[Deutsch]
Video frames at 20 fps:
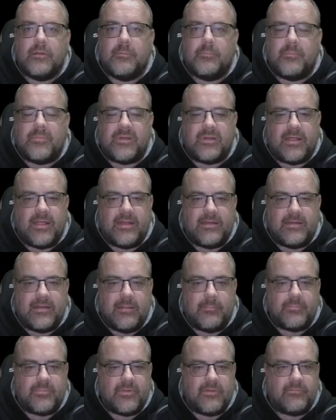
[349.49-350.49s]
mit der
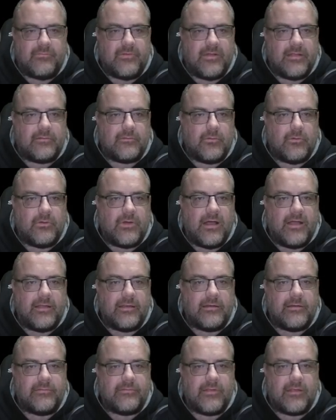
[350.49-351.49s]
Handy-App dann vielleicht doch
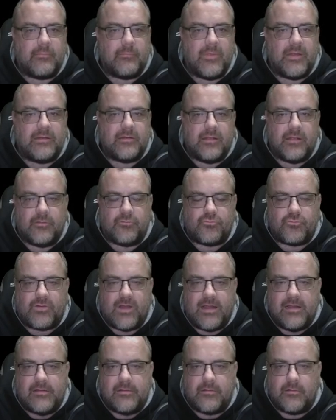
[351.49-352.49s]
eigene Segmente
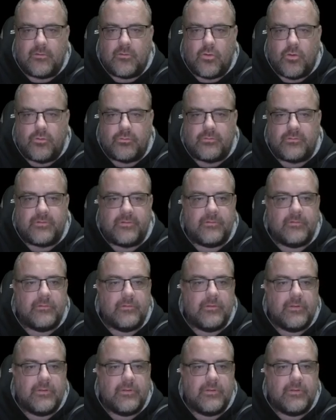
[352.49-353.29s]
erstellen könnt.